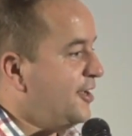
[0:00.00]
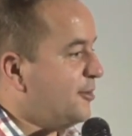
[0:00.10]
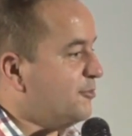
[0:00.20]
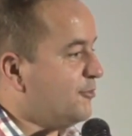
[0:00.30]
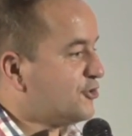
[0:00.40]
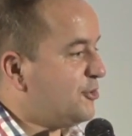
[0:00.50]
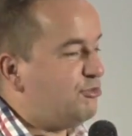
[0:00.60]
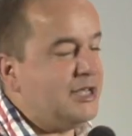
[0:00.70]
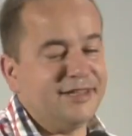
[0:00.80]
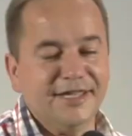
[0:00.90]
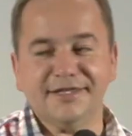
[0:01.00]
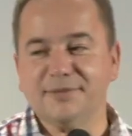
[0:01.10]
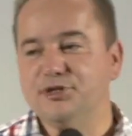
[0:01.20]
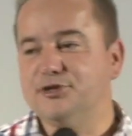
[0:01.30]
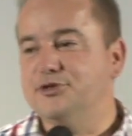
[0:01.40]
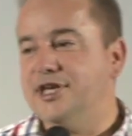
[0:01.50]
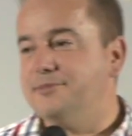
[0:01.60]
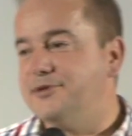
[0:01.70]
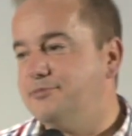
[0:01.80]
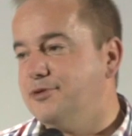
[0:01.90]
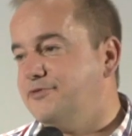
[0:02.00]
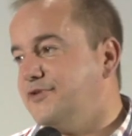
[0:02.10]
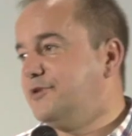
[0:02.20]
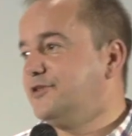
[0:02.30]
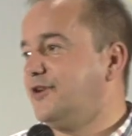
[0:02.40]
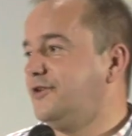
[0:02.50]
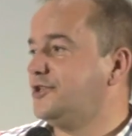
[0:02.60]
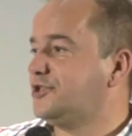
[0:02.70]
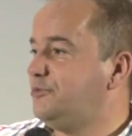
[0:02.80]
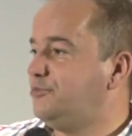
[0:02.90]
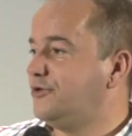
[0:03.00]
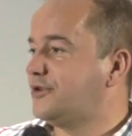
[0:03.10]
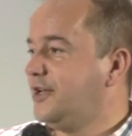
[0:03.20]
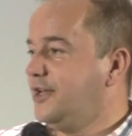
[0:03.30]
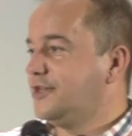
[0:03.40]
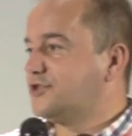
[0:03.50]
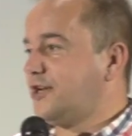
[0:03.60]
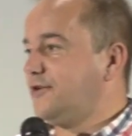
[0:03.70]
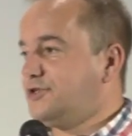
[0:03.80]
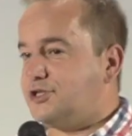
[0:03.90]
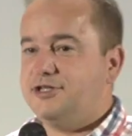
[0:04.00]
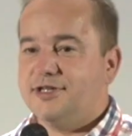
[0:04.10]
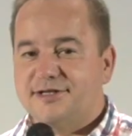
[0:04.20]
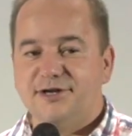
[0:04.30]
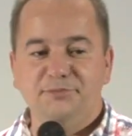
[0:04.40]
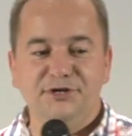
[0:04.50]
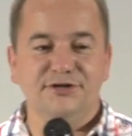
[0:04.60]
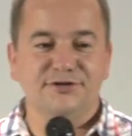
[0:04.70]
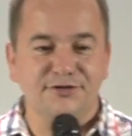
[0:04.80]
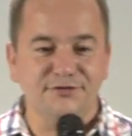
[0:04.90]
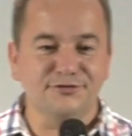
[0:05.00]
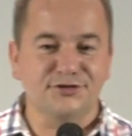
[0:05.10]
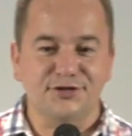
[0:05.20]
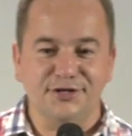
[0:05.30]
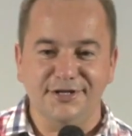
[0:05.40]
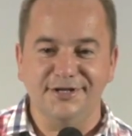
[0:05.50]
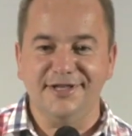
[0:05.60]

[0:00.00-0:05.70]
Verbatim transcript: może błędnie interpretujemy, bo mówimy, no jeśli Bóg czegoś nie zrobi, no to już e,